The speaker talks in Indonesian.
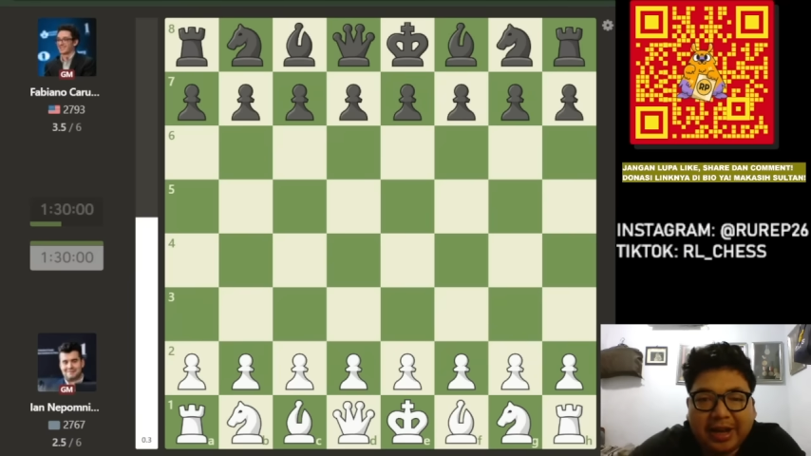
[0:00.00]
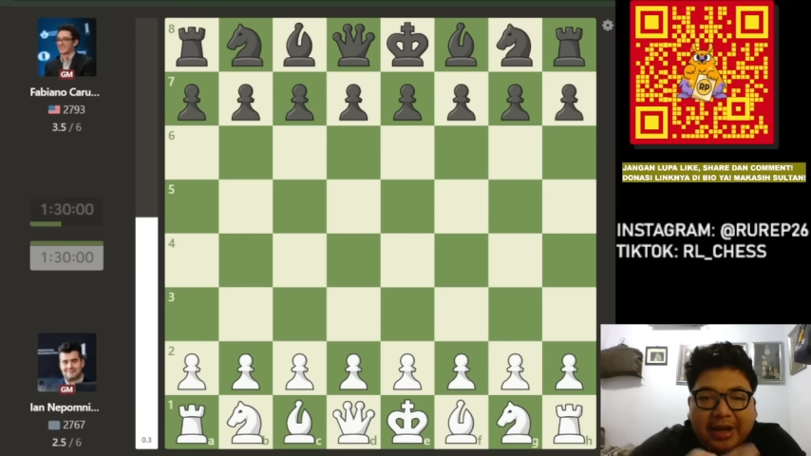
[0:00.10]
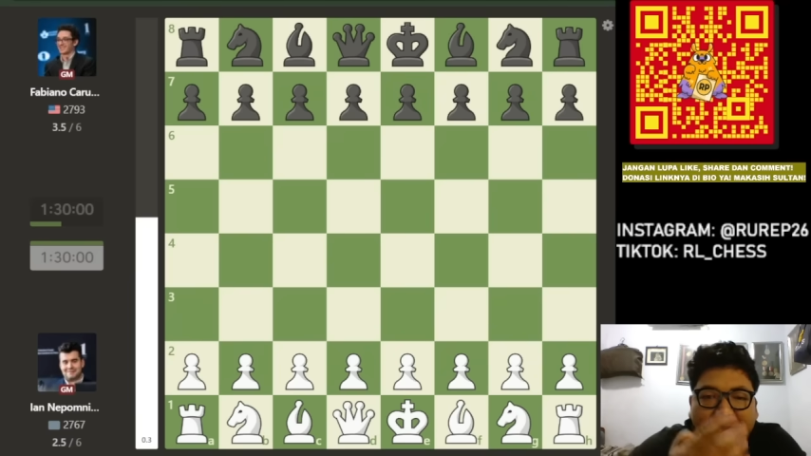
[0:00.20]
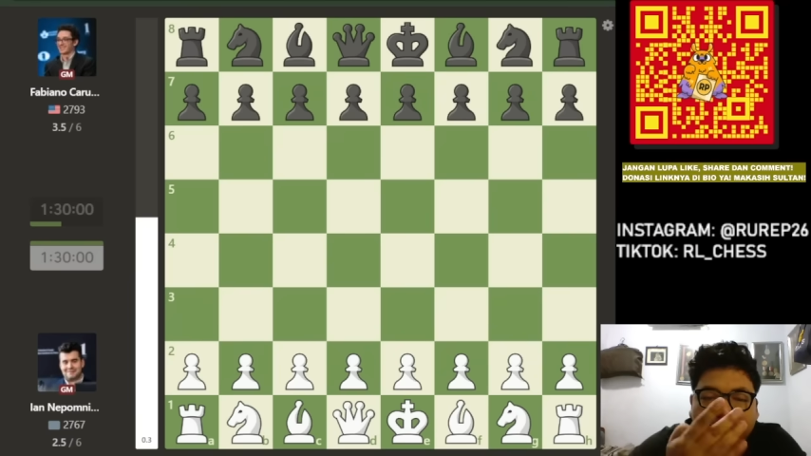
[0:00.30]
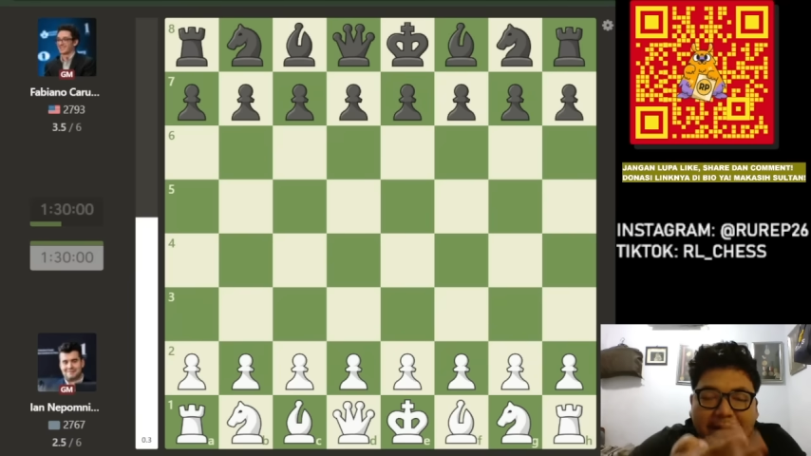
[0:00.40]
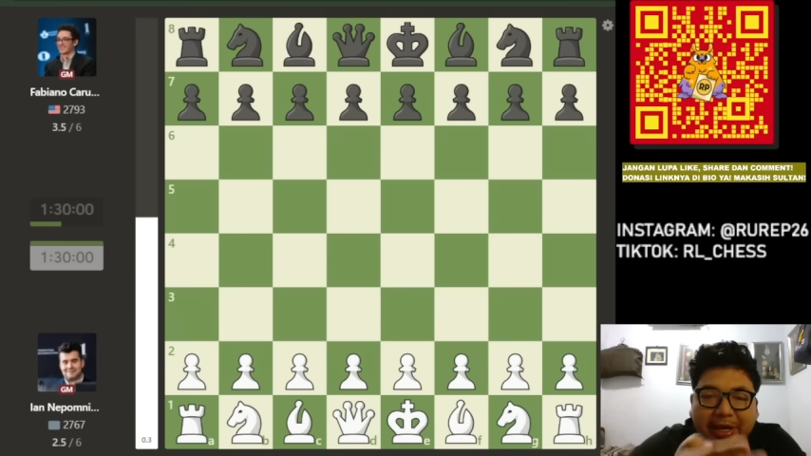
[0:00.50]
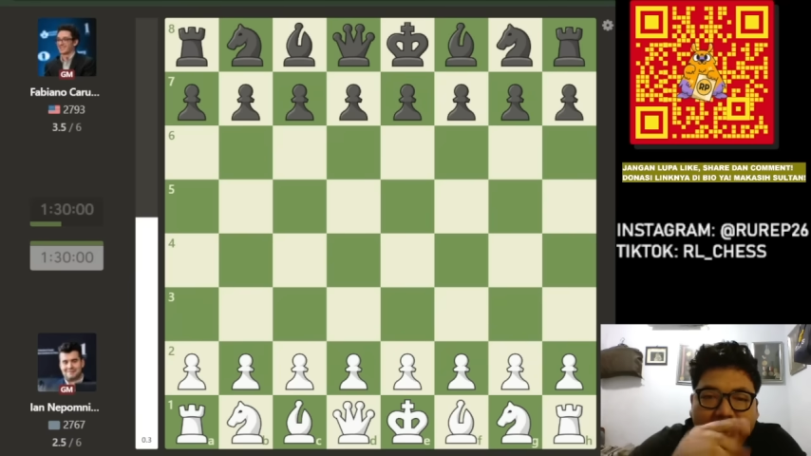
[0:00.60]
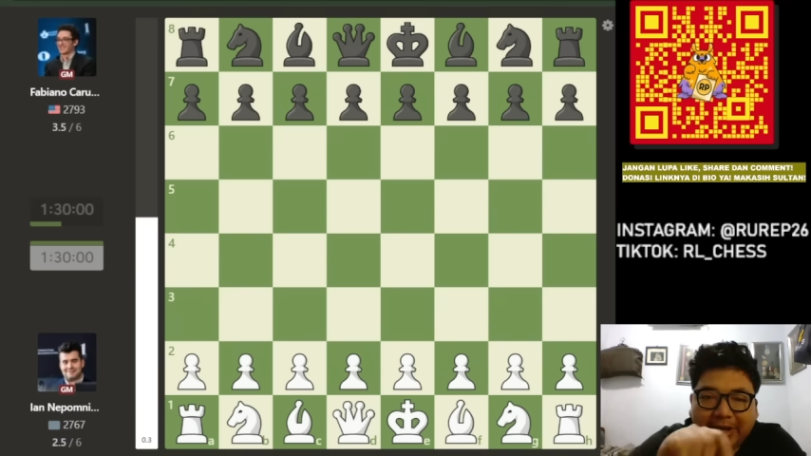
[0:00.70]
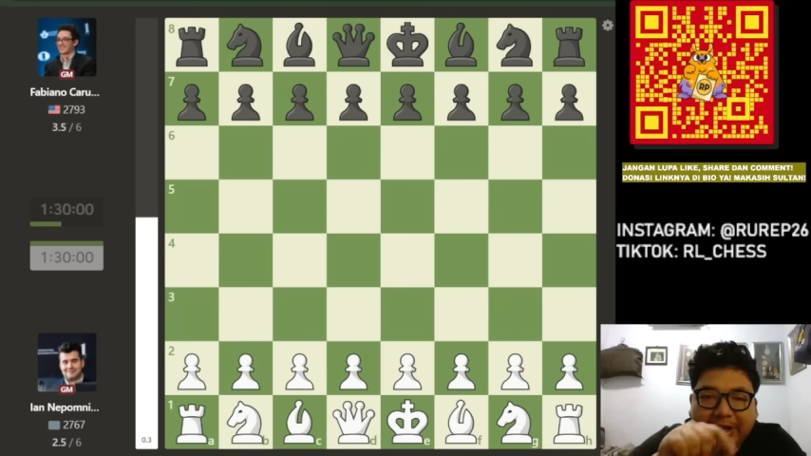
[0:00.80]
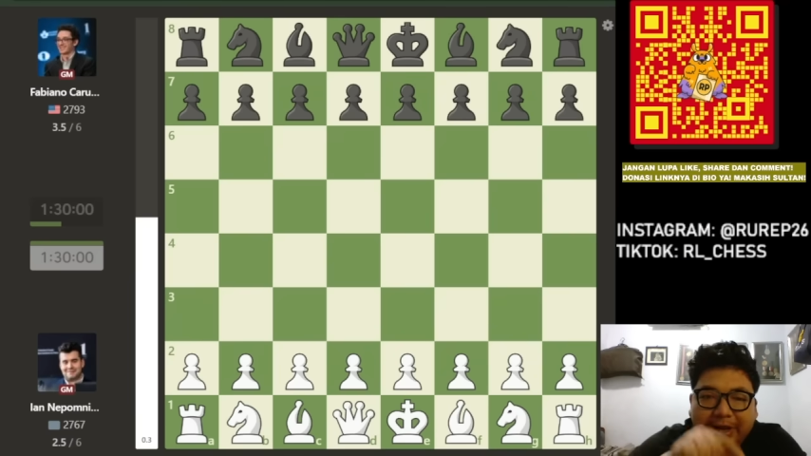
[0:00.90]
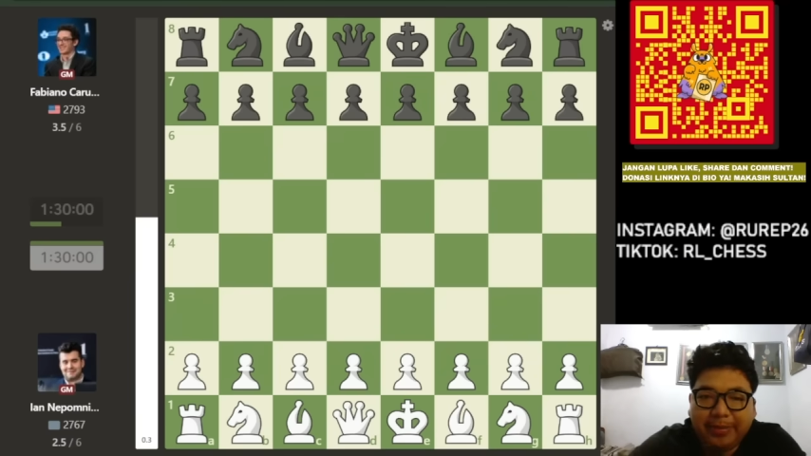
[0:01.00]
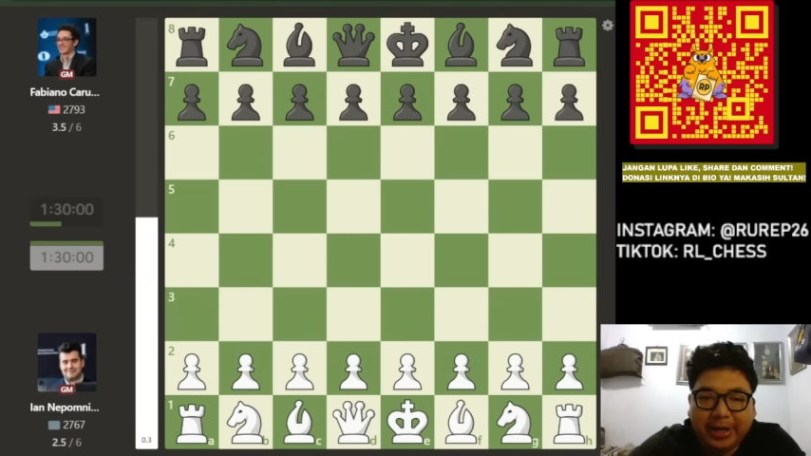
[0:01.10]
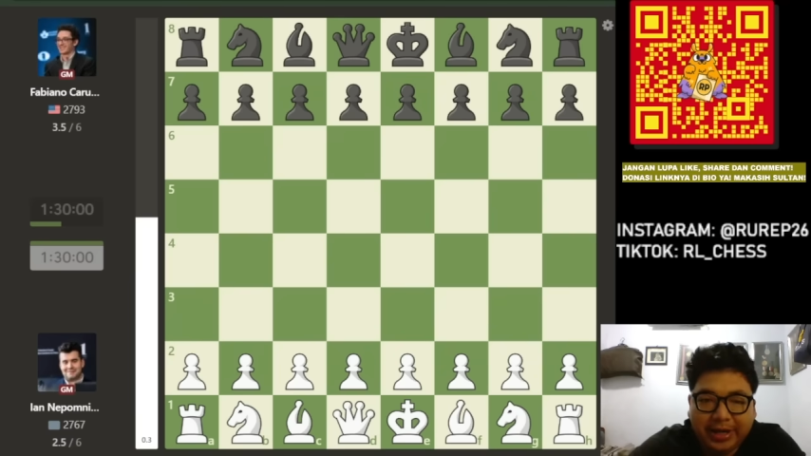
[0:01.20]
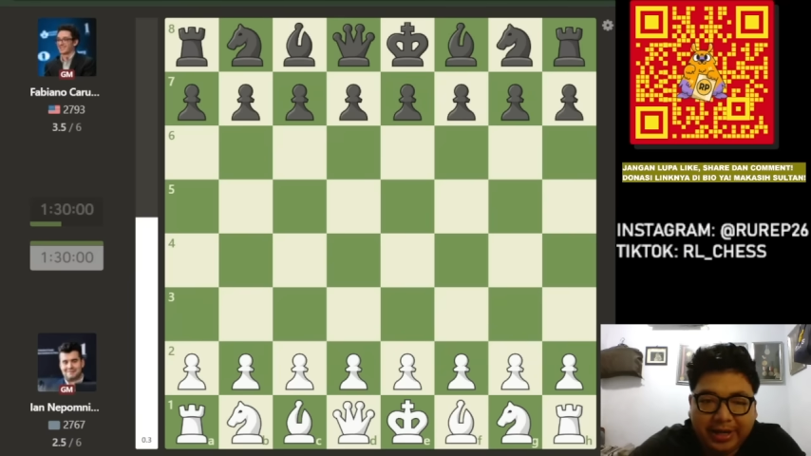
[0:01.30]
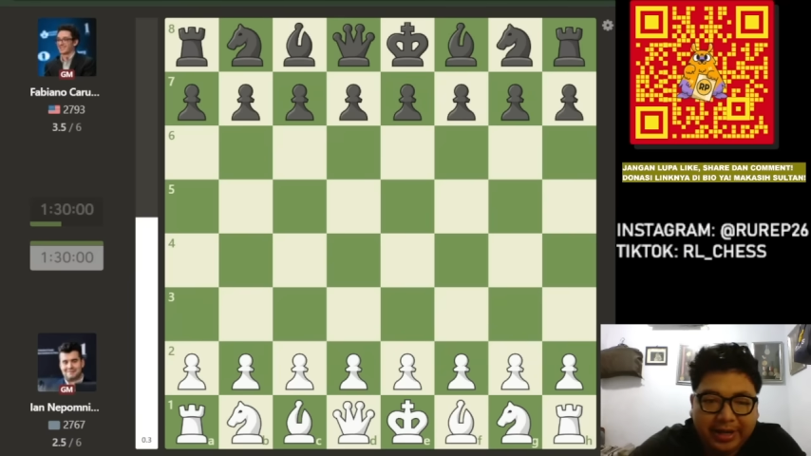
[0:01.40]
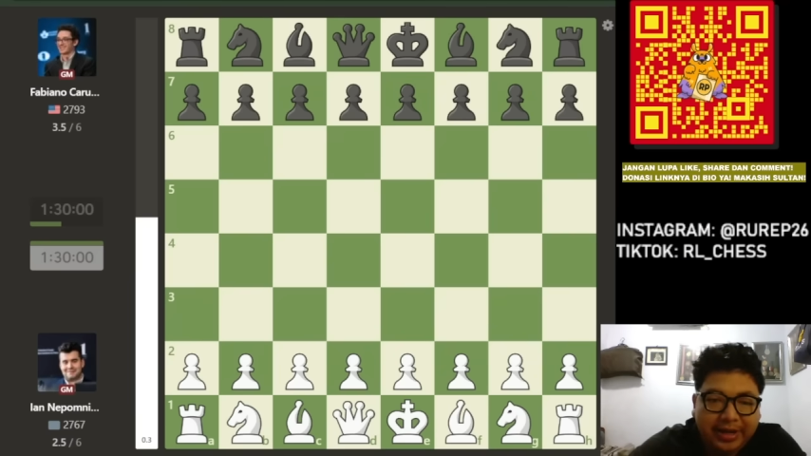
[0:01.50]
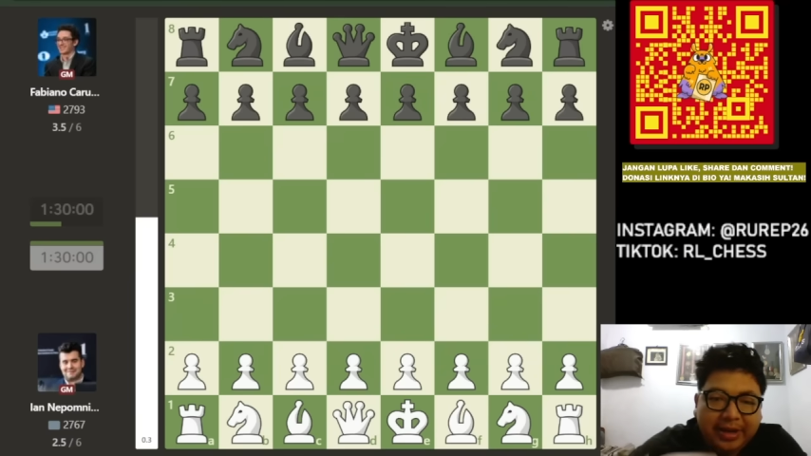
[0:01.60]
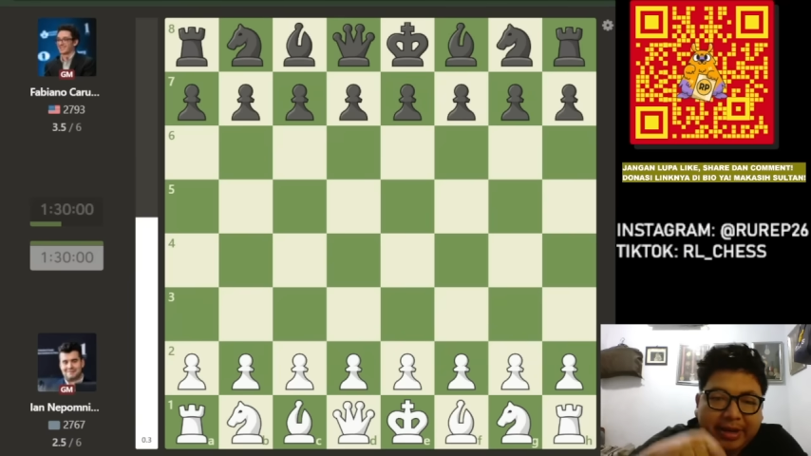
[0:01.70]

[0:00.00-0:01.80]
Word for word: langkah brilian di game ini